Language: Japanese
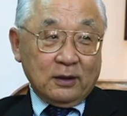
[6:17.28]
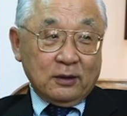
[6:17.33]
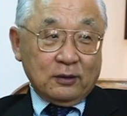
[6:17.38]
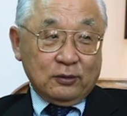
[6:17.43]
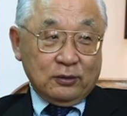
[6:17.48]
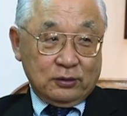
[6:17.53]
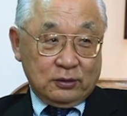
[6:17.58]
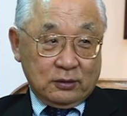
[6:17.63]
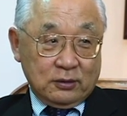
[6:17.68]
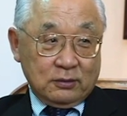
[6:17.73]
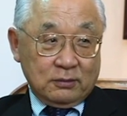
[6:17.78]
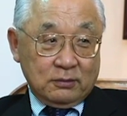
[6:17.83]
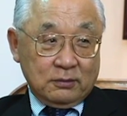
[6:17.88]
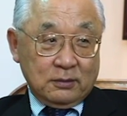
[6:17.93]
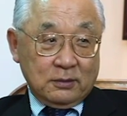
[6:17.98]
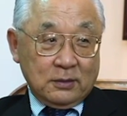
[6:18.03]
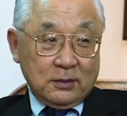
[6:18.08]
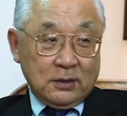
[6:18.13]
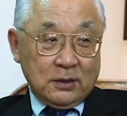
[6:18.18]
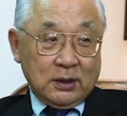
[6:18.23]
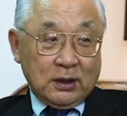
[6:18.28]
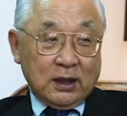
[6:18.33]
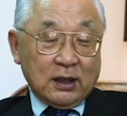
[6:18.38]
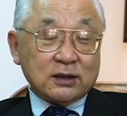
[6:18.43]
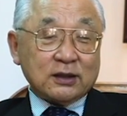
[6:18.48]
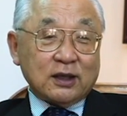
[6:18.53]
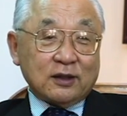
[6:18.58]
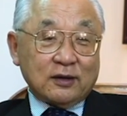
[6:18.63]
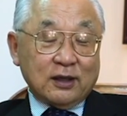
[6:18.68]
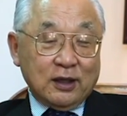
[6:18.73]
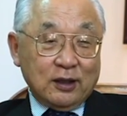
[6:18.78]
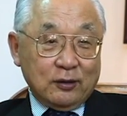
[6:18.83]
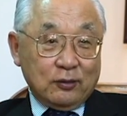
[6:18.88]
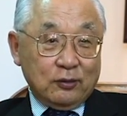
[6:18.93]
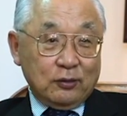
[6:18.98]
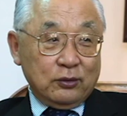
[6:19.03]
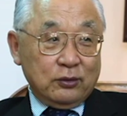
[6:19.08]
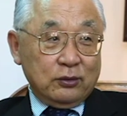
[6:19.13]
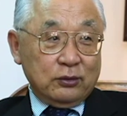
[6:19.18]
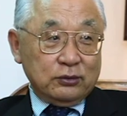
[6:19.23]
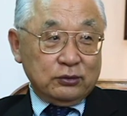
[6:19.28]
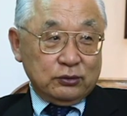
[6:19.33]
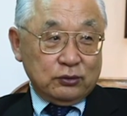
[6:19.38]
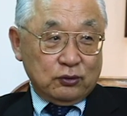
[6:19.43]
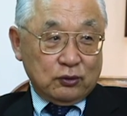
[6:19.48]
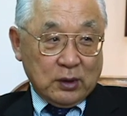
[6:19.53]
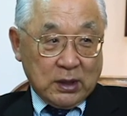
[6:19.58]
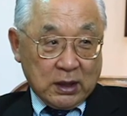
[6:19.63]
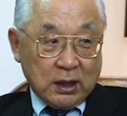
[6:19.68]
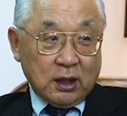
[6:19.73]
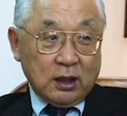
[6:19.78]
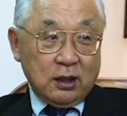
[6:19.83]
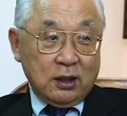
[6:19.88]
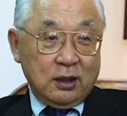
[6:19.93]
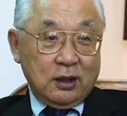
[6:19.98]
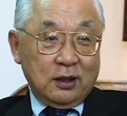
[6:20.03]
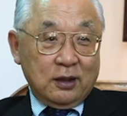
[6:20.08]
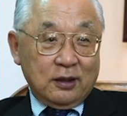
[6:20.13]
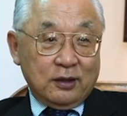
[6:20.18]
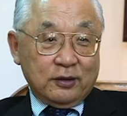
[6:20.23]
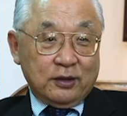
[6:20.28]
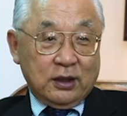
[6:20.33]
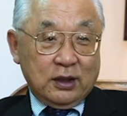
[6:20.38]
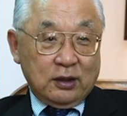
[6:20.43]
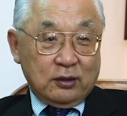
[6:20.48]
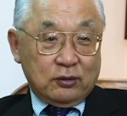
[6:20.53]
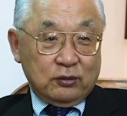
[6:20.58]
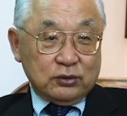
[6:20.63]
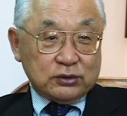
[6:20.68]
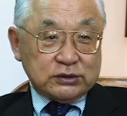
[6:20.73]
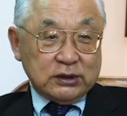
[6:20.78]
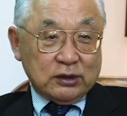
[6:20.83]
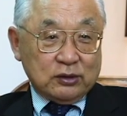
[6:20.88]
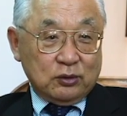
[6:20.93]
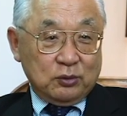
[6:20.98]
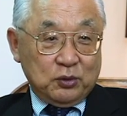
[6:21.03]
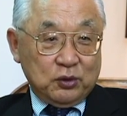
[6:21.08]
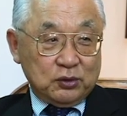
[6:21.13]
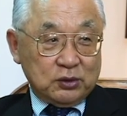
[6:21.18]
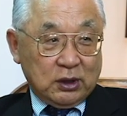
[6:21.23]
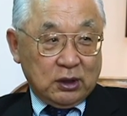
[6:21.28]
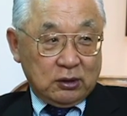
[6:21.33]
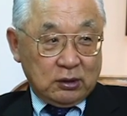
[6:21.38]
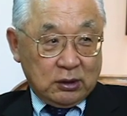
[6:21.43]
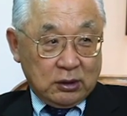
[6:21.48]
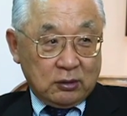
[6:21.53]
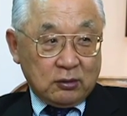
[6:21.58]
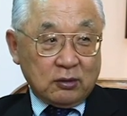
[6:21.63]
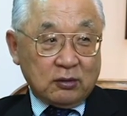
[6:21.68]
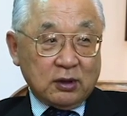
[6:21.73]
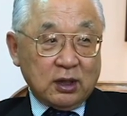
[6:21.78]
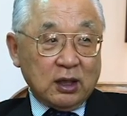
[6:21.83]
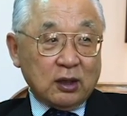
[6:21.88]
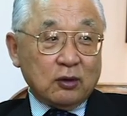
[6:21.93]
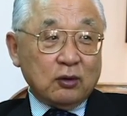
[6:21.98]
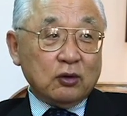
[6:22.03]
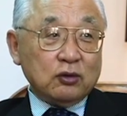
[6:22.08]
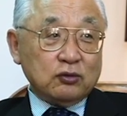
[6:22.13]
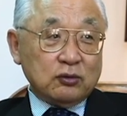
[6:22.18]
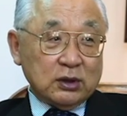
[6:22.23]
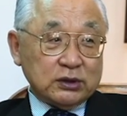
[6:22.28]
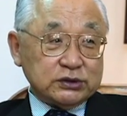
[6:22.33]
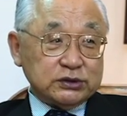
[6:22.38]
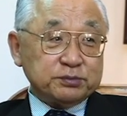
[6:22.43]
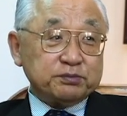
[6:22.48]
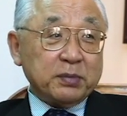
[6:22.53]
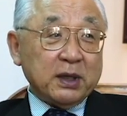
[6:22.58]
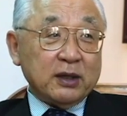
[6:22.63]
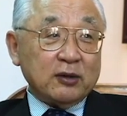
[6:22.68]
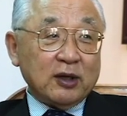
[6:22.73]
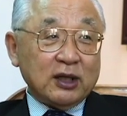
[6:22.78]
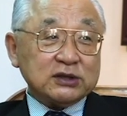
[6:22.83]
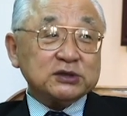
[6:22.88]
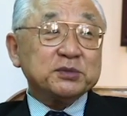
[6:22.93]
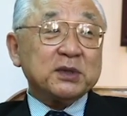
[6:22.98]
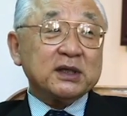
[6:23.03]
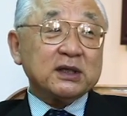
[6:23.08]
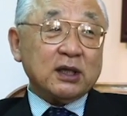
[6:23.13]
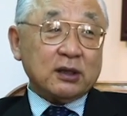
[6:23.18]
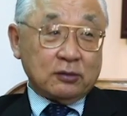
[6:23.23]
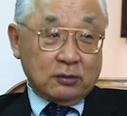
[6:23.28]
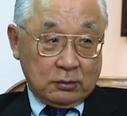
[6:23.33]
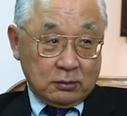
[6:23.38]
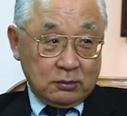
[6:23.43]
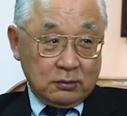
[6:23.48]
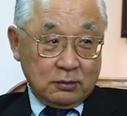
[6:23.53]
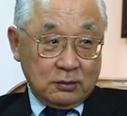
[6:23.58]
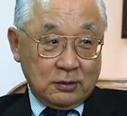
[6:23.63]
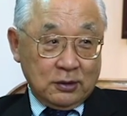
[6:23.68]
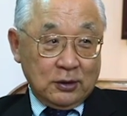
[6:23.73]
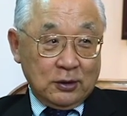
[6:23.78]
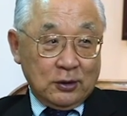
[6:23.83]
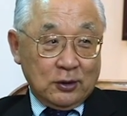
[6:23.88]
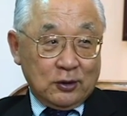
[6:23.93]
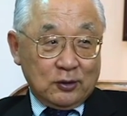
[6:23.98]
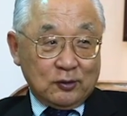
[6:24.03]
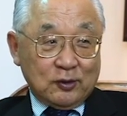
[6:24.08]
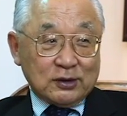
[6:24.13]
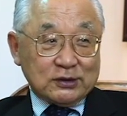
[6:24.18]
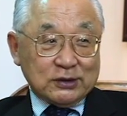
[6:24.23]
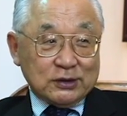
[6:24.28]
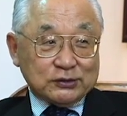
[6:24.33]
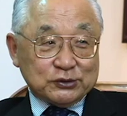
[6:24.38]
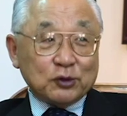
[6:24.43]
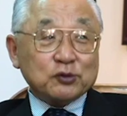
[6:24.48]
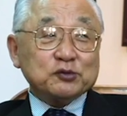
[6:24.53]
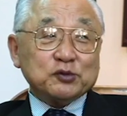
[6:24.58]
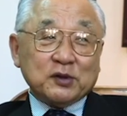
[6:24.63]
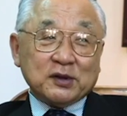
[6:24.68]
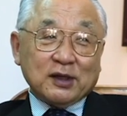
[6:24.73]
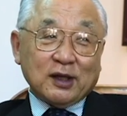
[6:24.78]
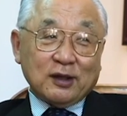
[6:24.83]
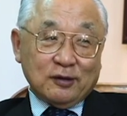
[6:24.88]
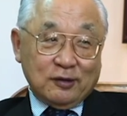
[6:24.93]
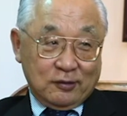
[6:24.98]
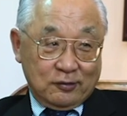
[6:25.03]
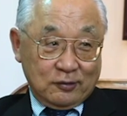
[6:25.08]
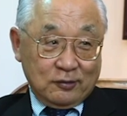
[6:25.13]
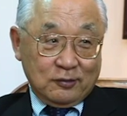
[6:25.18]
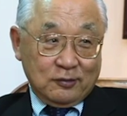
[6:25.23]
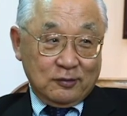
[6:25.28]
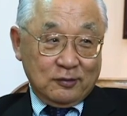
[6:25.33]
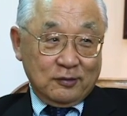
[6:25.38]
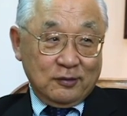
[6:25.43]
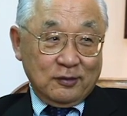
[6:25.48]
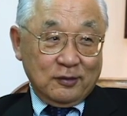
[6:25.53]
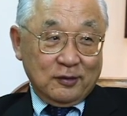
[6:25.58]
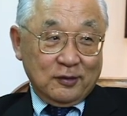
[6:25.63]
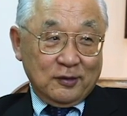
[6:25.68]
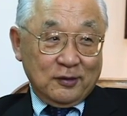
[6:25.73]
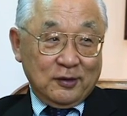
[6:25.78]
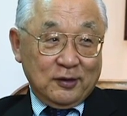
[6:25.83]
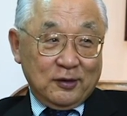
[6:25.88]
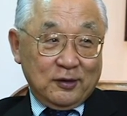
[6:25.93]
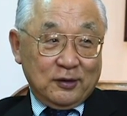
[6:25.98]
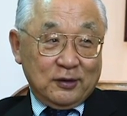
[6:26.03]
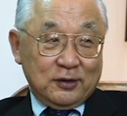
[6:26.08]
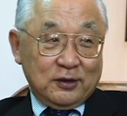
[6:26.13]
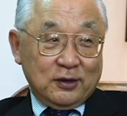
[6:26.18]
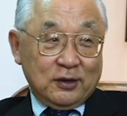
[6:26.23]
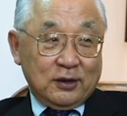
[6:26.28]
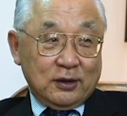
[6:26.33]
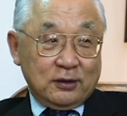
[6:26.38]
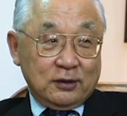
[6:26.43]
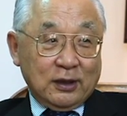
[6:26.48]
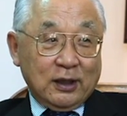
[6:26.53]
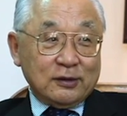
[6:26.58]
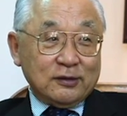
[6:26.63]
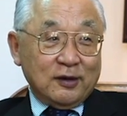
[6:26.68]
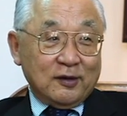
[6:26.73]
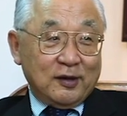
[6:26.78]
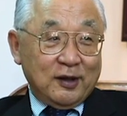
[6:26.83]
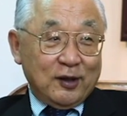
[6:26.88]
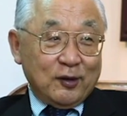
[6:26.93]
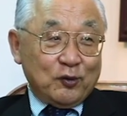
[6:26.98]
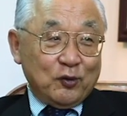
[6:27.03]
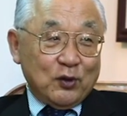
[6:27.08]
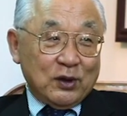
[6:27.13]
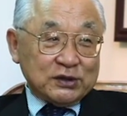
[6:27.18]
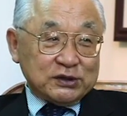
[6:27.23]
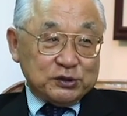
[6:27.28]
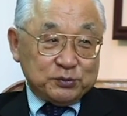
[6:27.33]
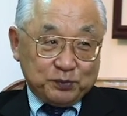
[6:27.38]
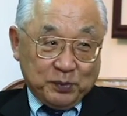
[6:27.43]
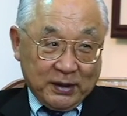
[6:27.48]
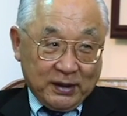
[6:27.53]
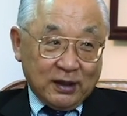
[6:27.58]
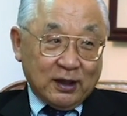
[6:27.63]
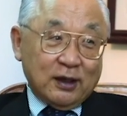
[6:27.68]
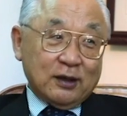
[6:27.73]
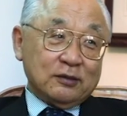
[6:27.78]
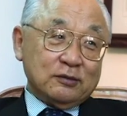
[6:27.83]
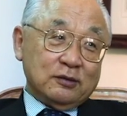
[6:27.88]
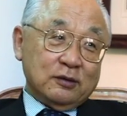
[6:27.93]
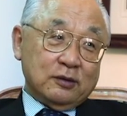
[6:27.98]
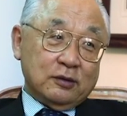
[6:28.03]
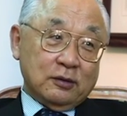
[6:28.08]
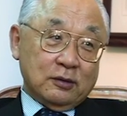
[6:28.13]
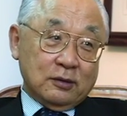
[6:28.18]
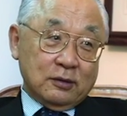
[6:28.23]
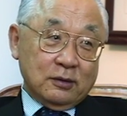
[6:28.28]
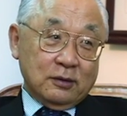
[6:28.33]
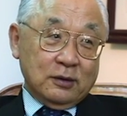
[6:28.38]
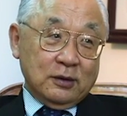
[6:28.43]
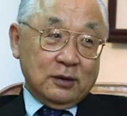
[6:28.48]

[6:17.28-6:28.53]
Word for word: 今度「あんた成功いうのは成功したと思ってるけど成功いうのは失敗の始まりやと私はショック受けたんですよなんで成功が失敗かいうんですよ